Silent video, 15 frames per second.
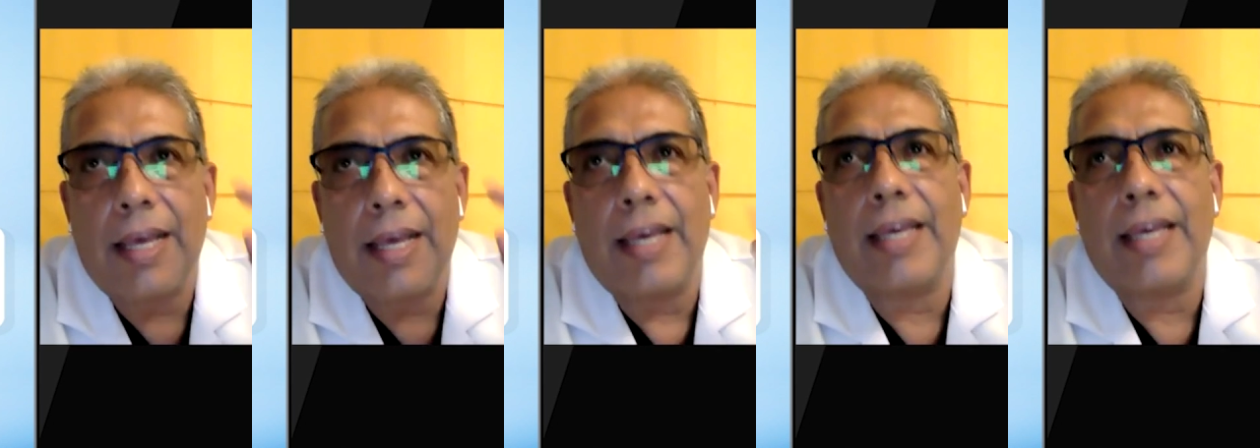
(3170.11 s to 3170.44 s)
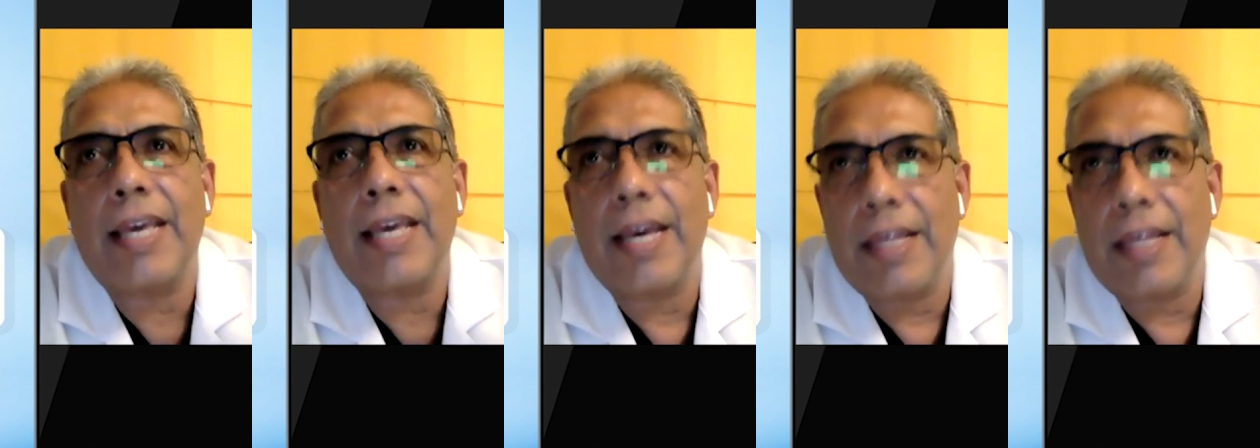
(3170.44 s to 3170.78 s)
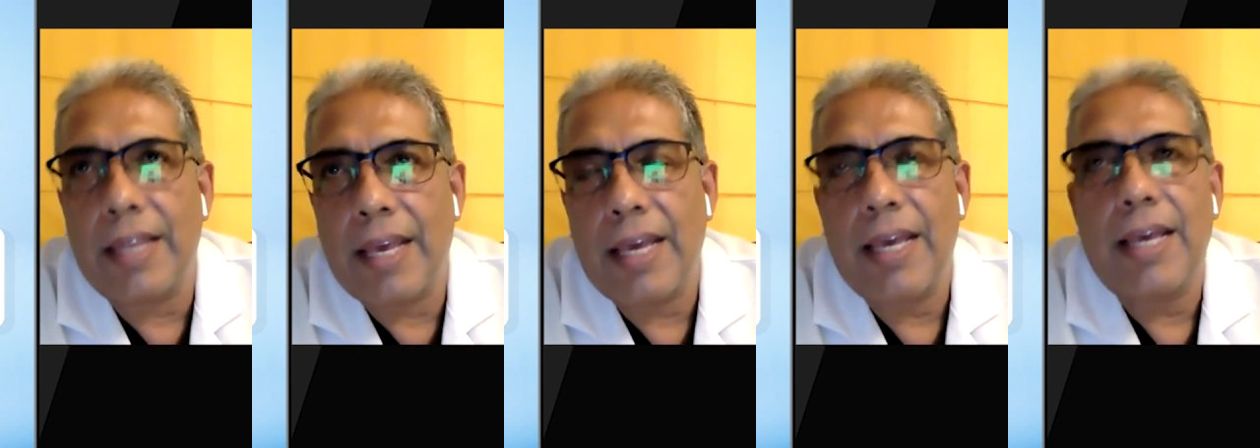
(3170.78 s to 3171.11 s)

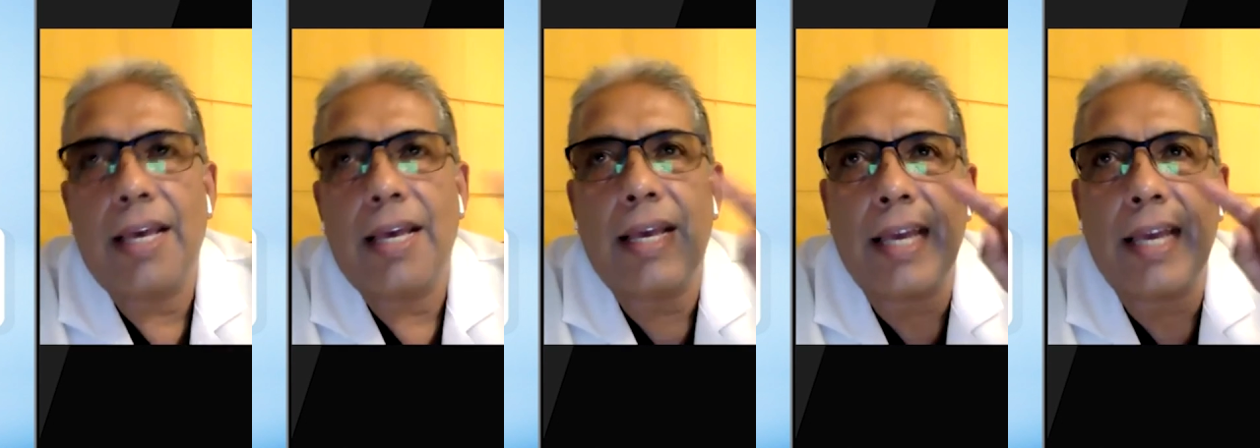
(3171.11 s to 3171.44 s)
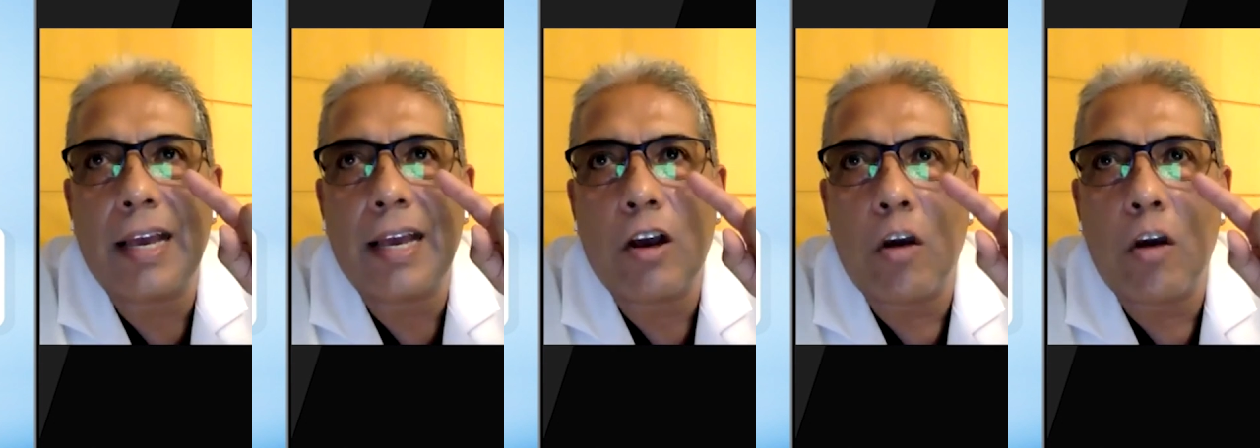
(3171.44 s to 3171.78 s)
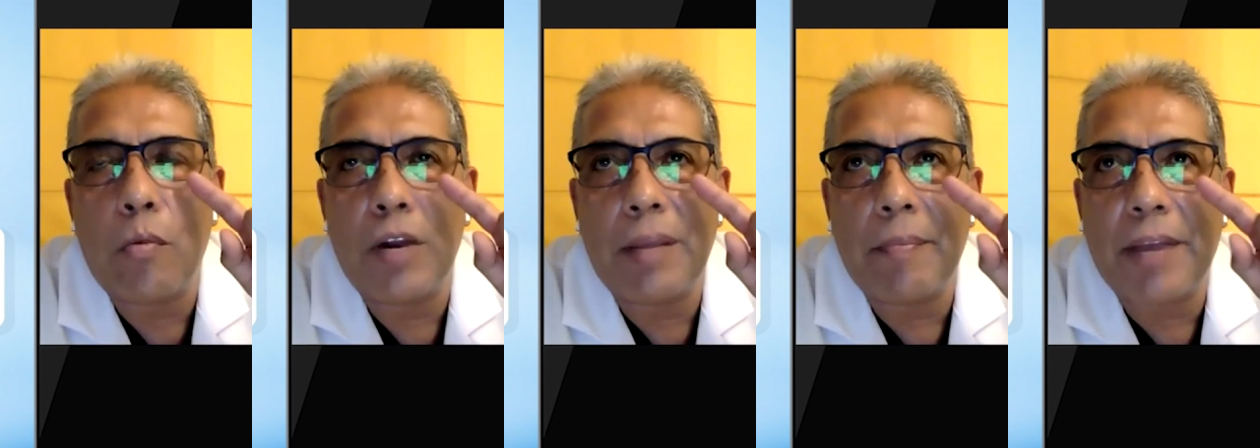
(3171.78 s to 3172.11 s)
higiene y
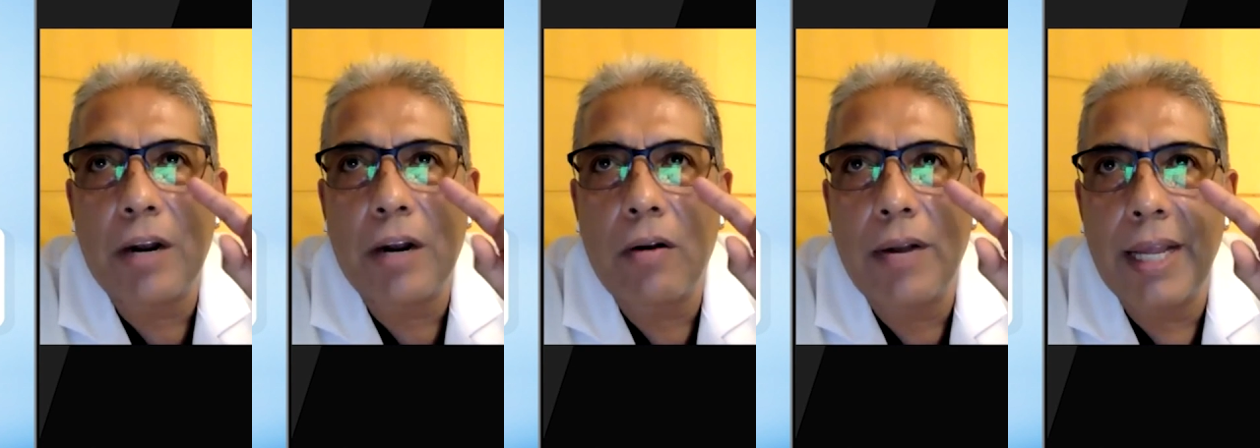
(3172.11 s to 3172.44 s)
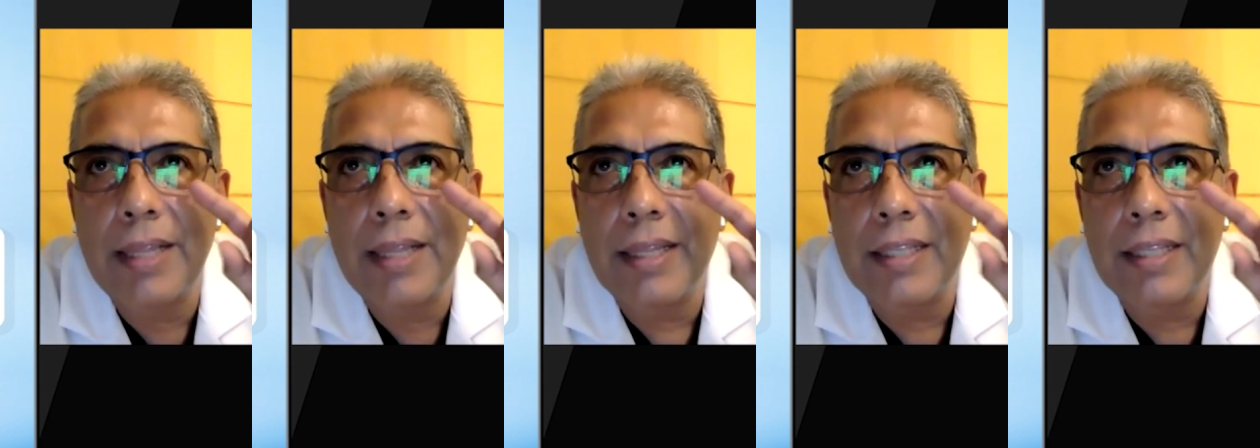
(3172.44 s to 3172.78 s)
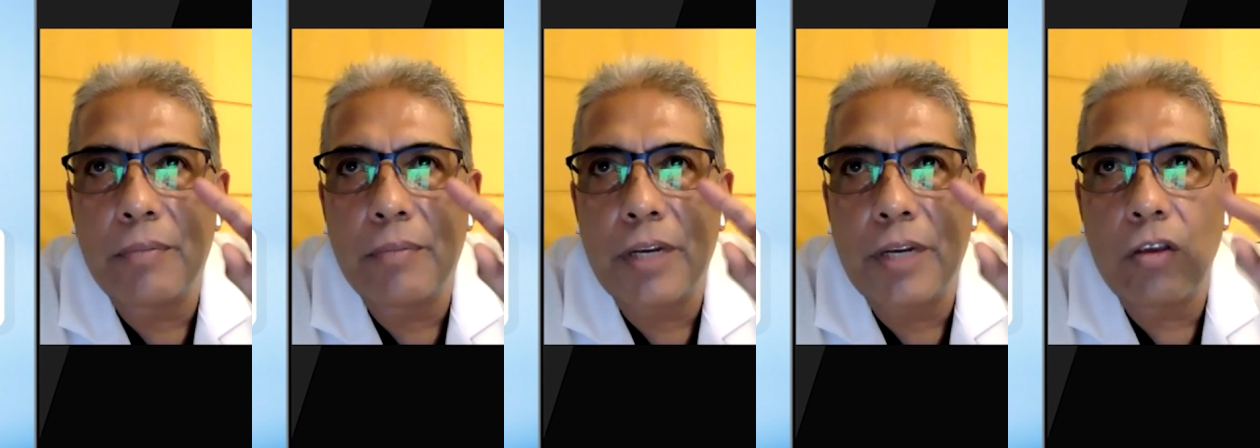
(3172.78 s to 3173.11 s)
cómo limpiar los
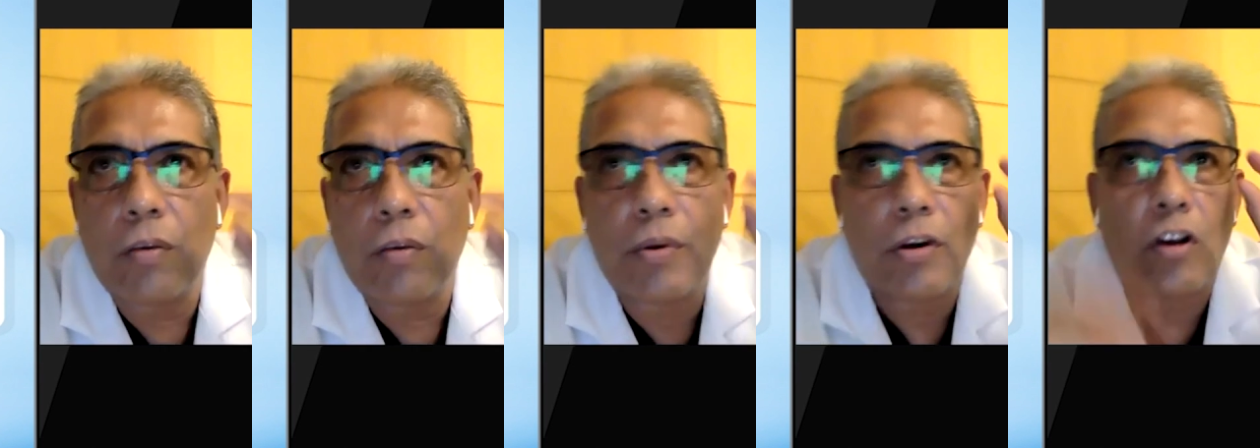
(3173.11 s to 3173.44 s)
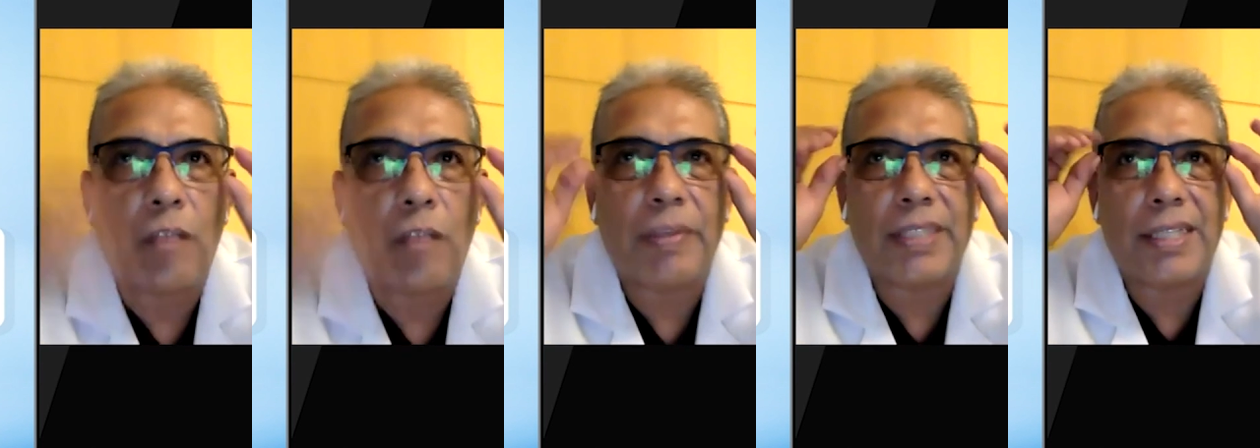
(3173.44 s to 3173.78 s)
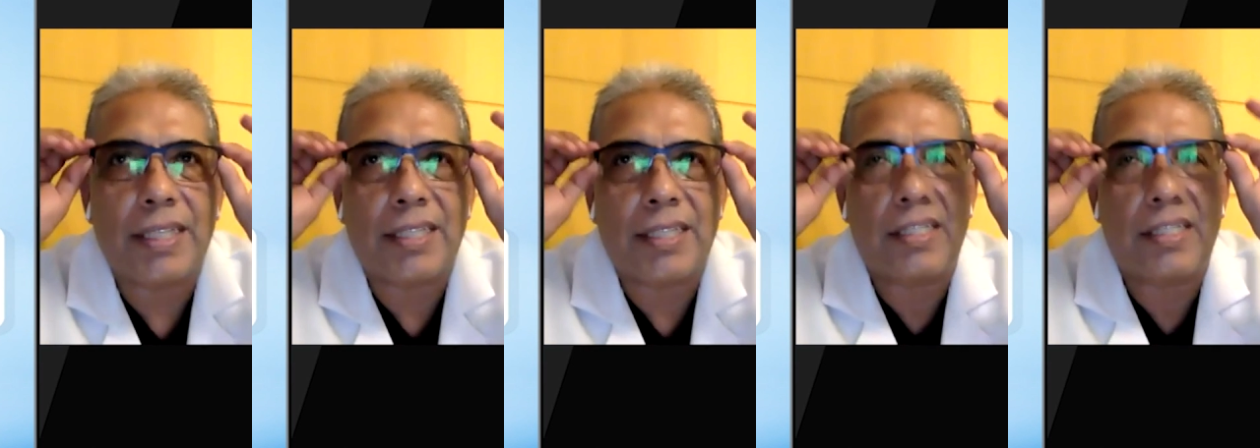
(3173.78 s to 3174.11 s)
lentes, porque yo veo que los
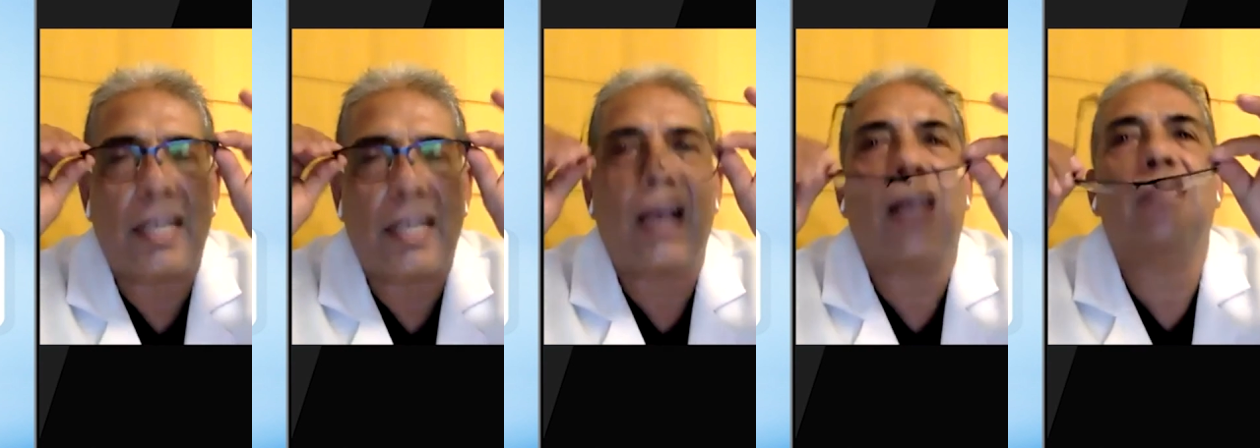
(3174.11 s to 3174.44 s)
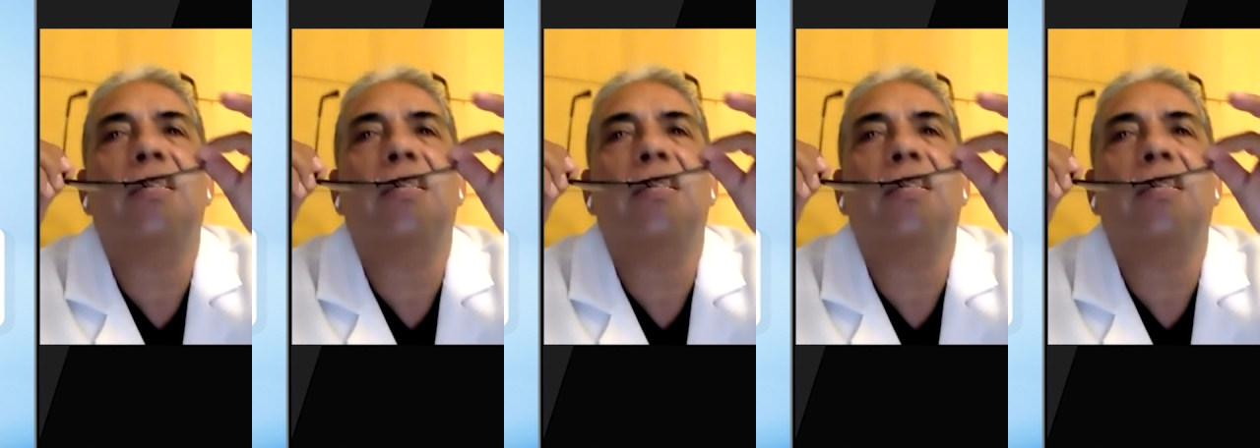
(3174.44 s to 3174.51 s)
pacientes hacen